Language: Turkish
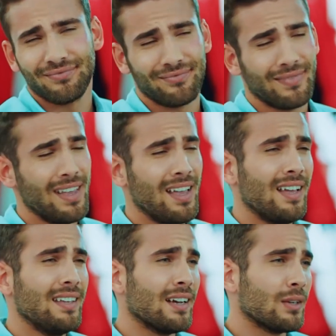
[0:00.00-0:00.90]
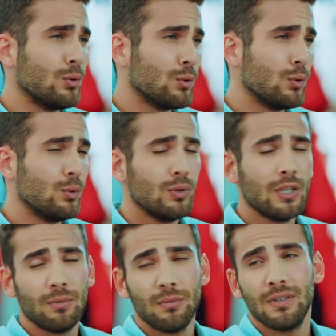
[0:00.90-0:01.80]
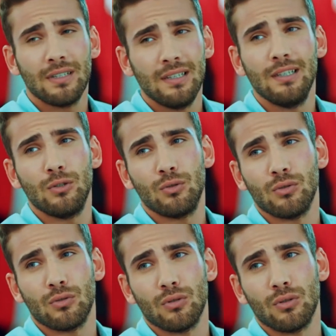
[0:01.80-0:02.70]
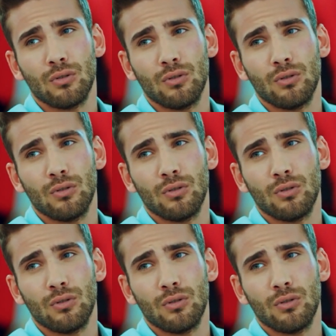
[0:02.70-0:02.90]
kızı ya. Ya görüldüğü gibi biri değil çünkü.